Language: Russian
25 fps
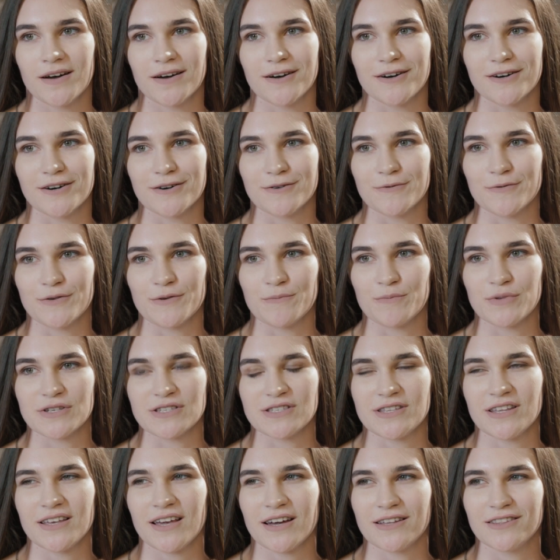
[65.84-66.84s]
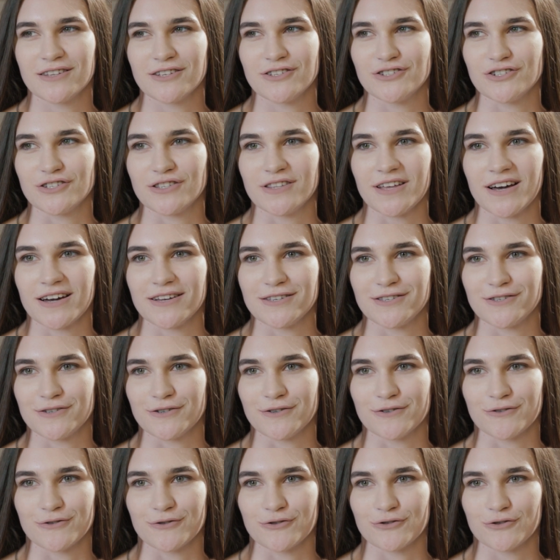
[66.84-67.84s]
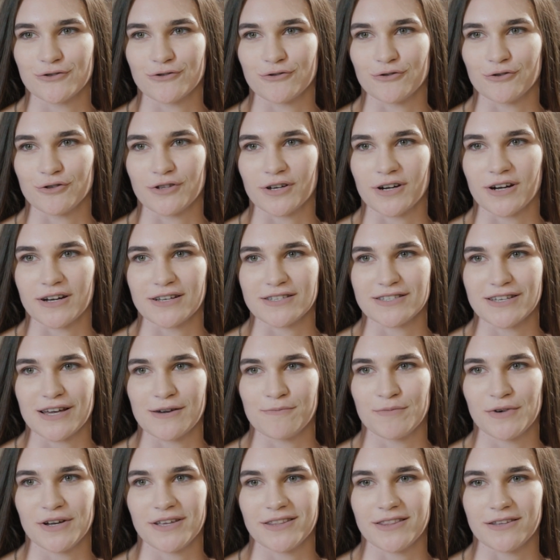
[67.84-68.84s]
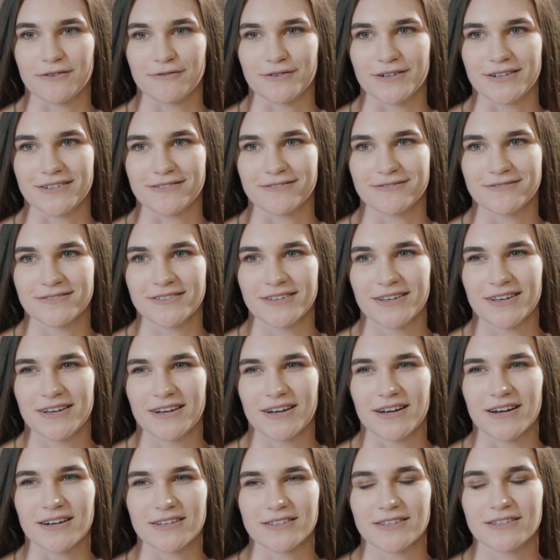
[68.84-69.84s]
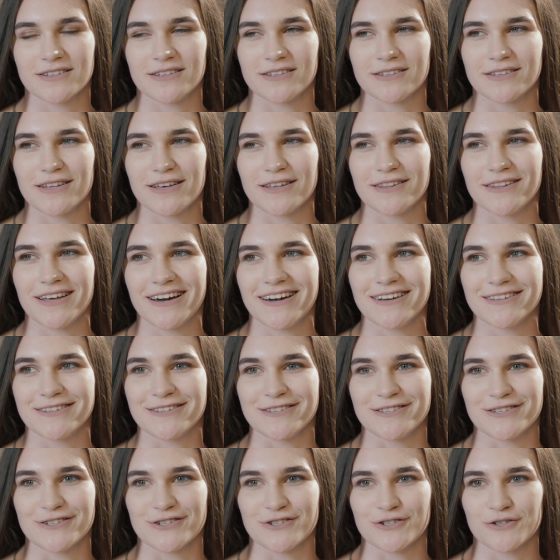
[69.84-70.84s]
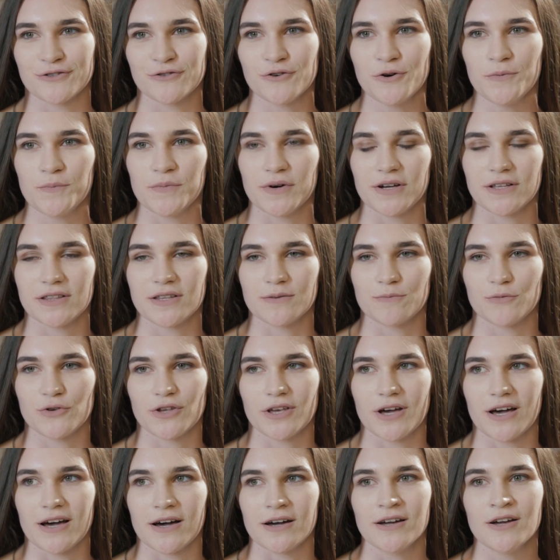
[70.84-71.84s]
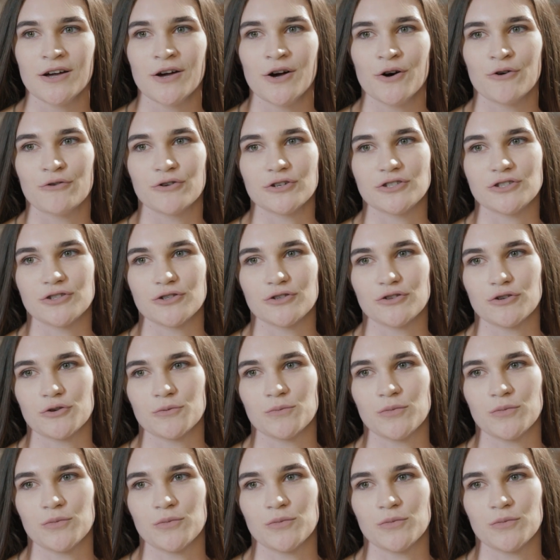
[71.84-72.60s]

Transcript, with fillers: а, и постоянно читать э, что-то касаемо этого как-то надоедает и тяжело, поэтому я очень